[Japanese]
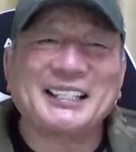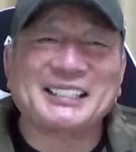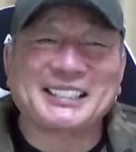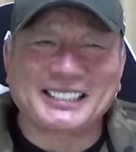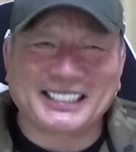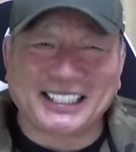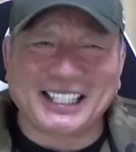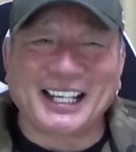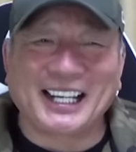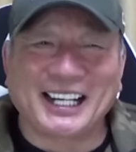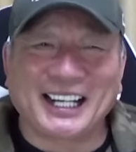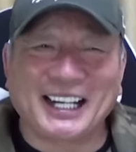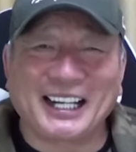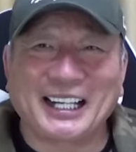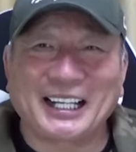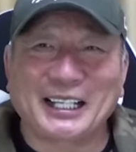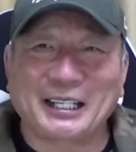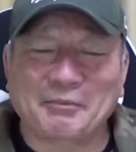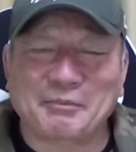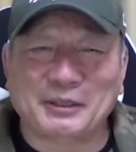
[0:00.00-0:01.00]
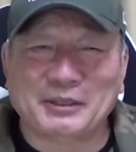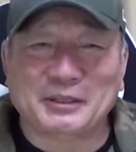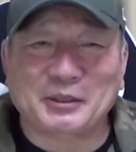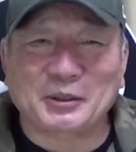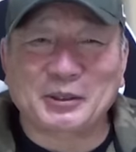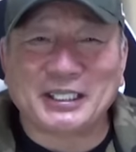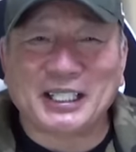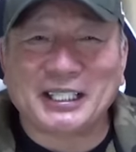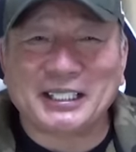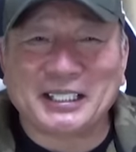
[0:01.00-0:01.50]
いしさ、うん、やっぱ
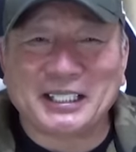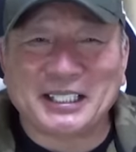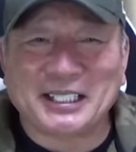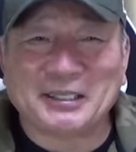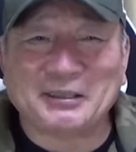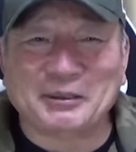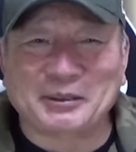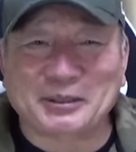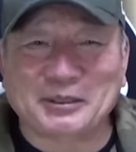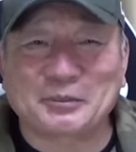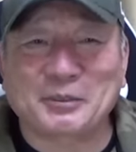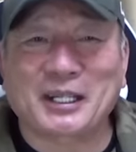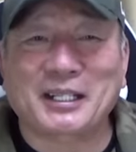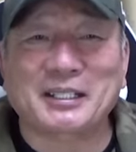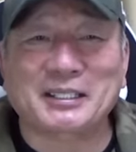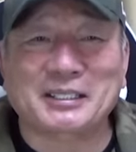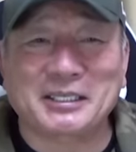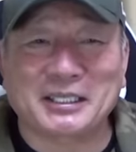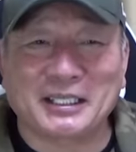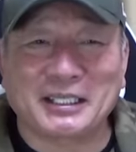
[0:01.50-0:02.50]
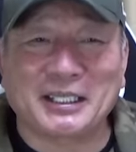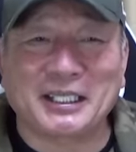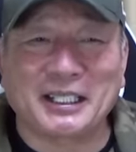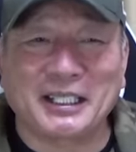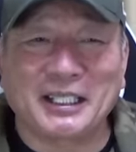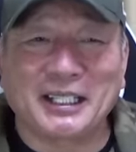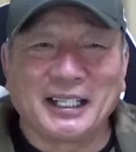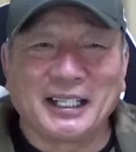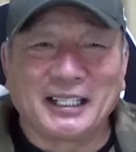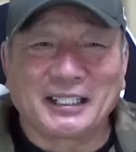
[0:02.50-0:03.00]
素材的には素晴らしい
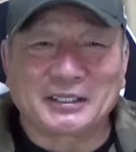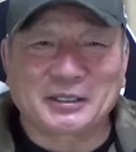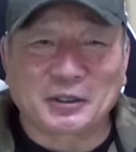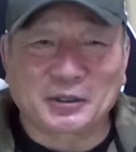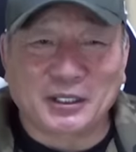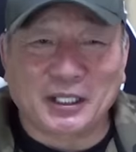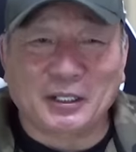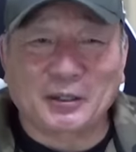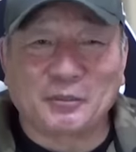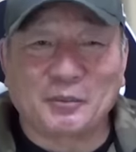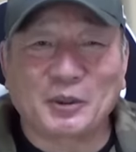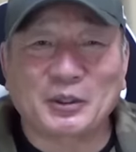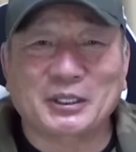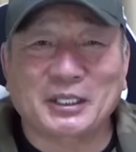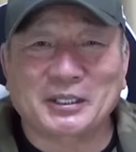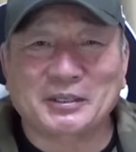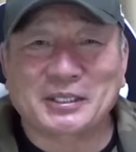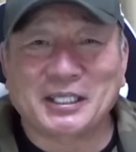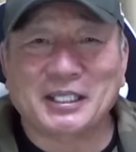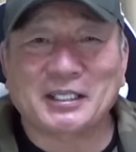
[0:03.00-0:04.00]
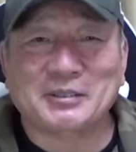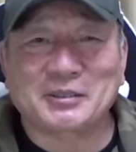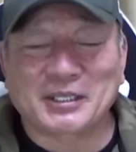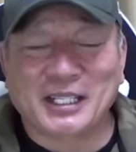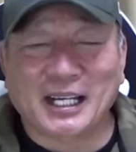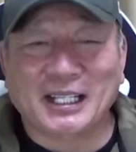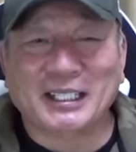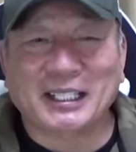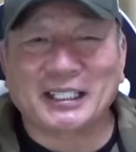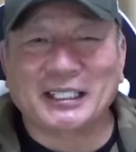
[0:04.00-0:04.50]
素材を持ってる選手
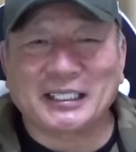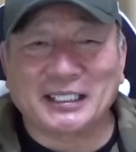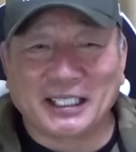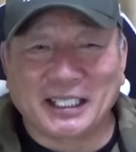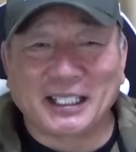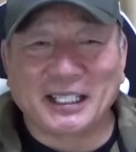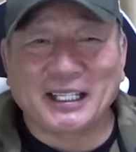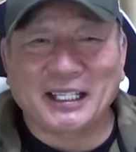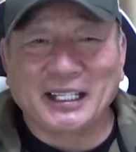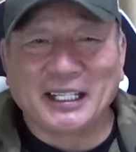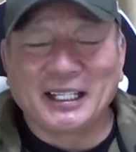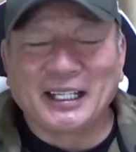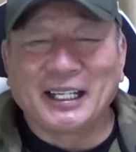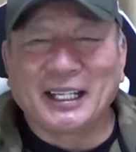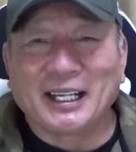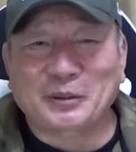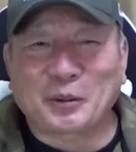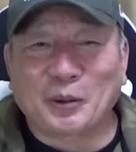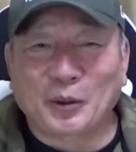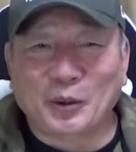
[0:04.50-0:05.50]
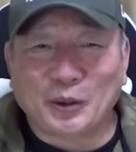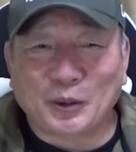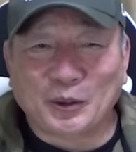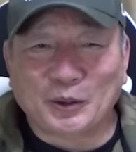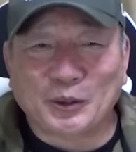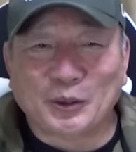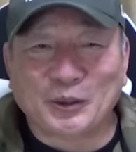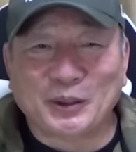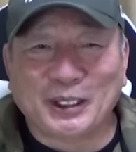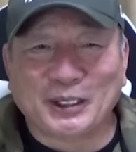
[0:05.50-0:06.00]
だけにね、うん、これを
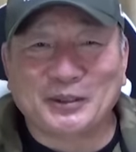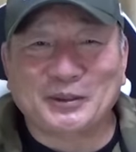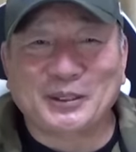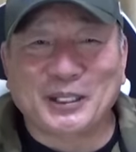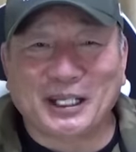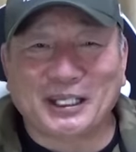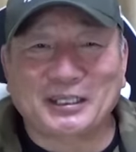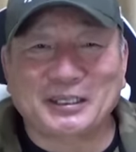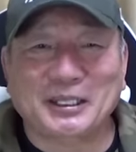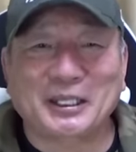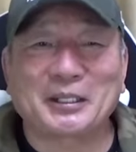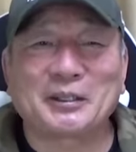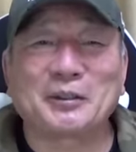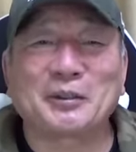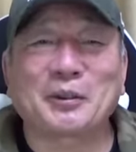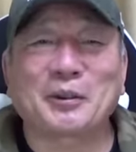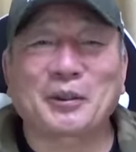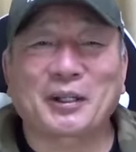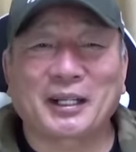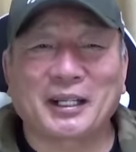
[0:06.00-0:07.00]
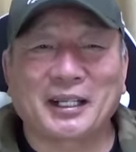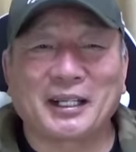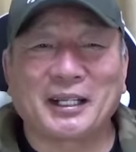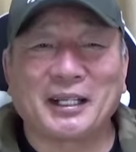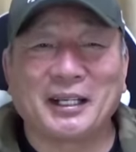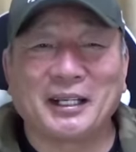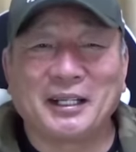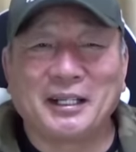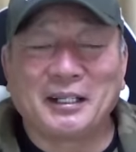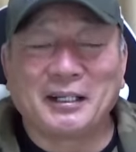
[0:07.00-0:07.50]
取っていくかっていうようなね、
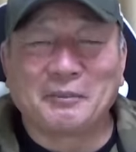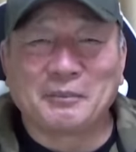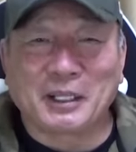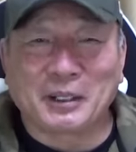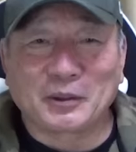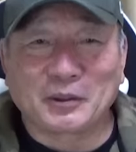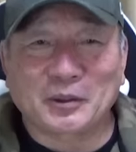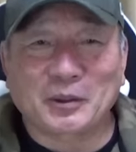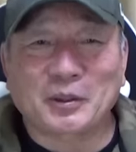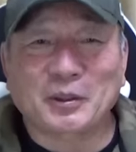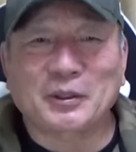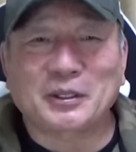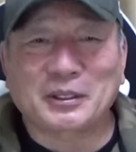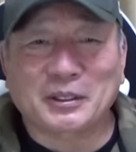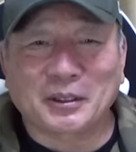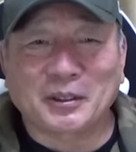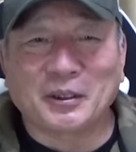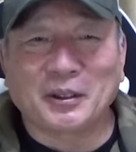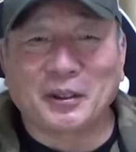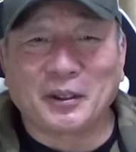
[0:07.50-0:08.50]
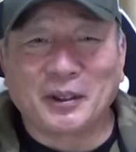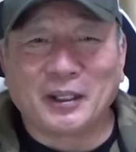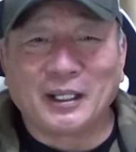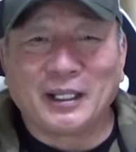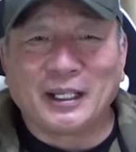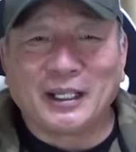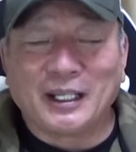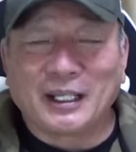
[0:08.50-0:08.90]
うん、まあ、驚きと。